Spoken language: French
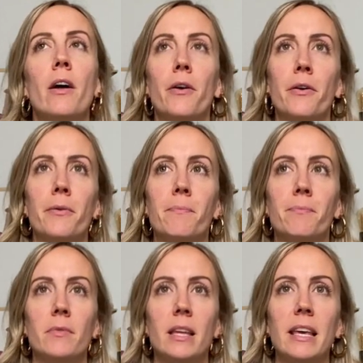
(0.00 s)

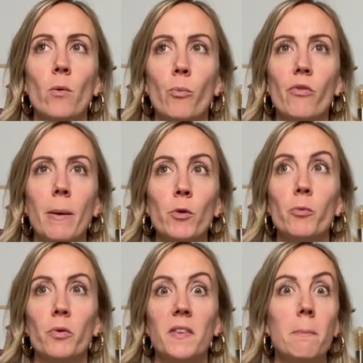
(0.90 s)
Euh, et on peut vraiment
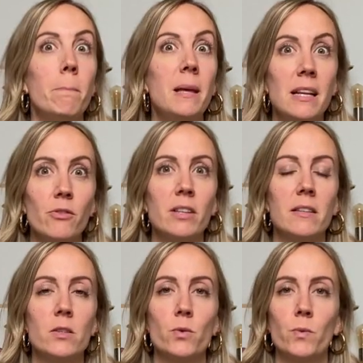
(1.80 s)
se poser mille et une
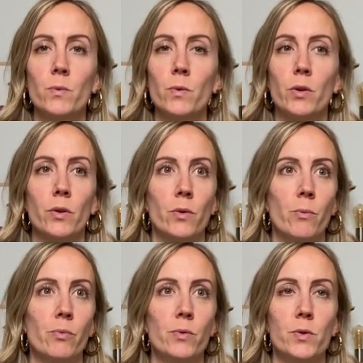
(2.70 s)
questions, euh,
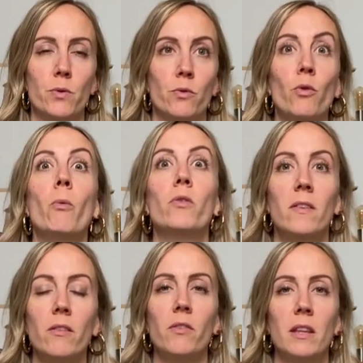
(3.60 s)
on peut se
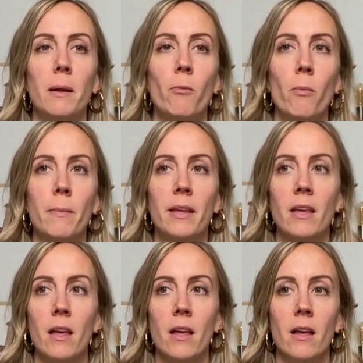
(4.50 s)
demander finalement mais